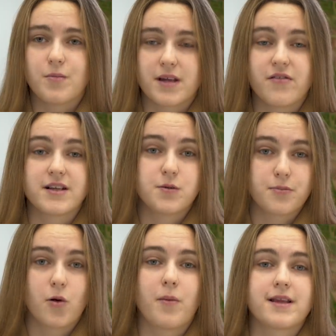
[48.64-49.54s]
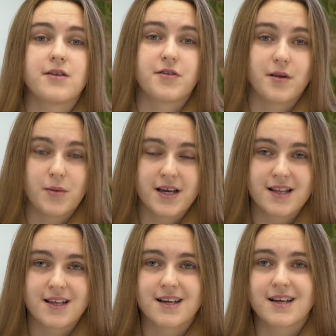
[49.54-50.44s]
у меня два диплома
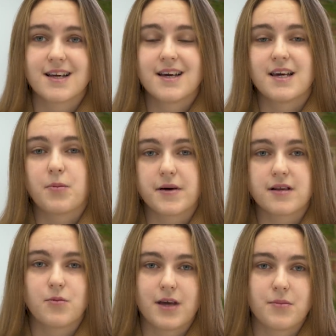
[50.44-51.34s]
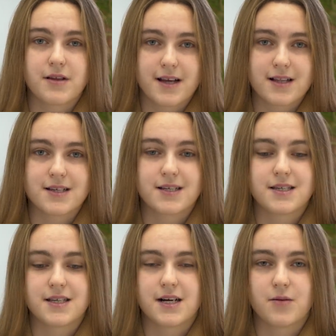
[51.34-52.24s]
одновременно, и поэтому я
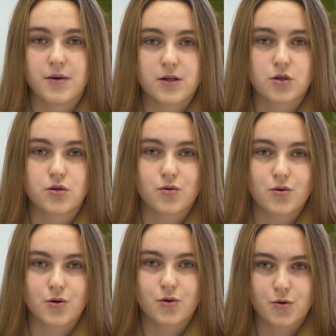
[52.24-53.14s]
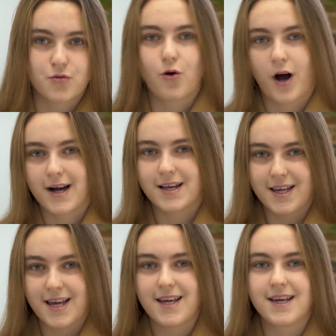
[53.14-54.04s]
металась э, между двух
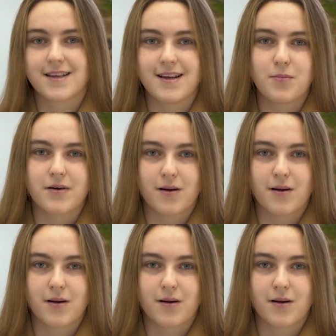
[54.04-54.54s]
огней. Это либо